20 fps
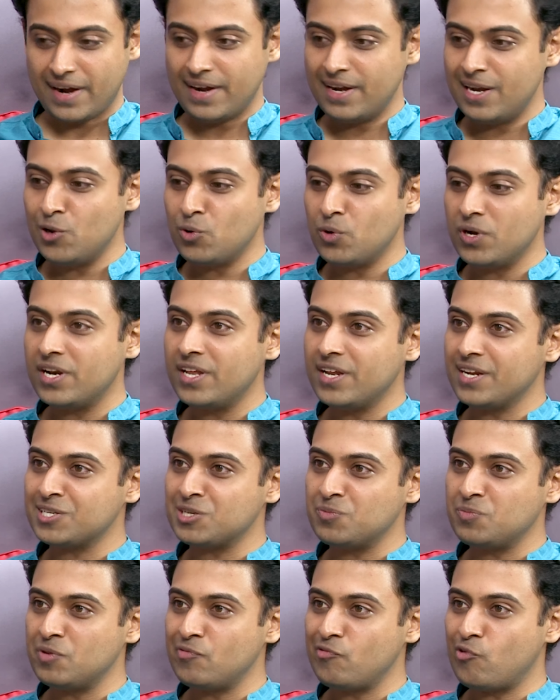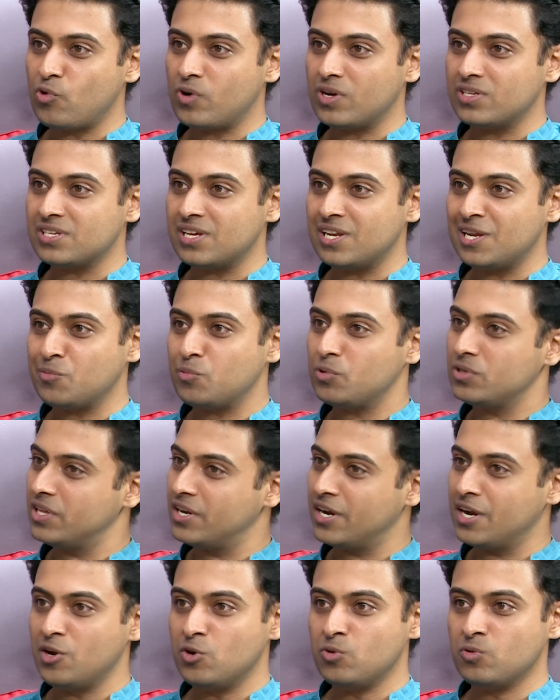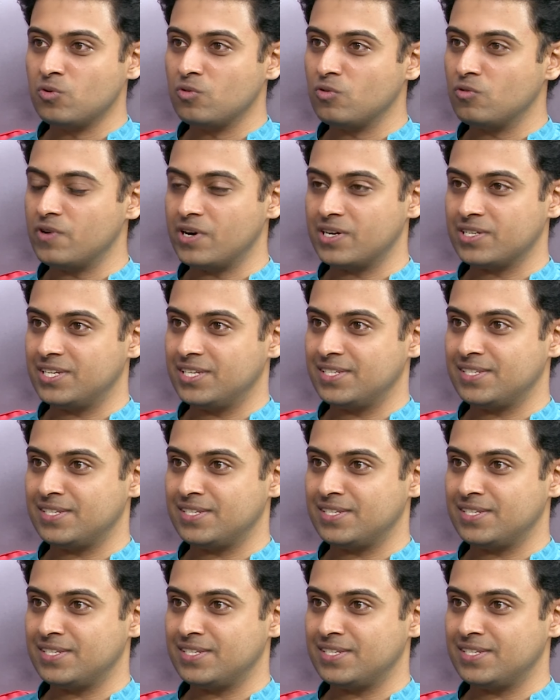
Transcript: కరెంట్లీ ఉండి డైరెక్షన్ మీద ఫోకస్ లేకపోతే రెండు వర్క్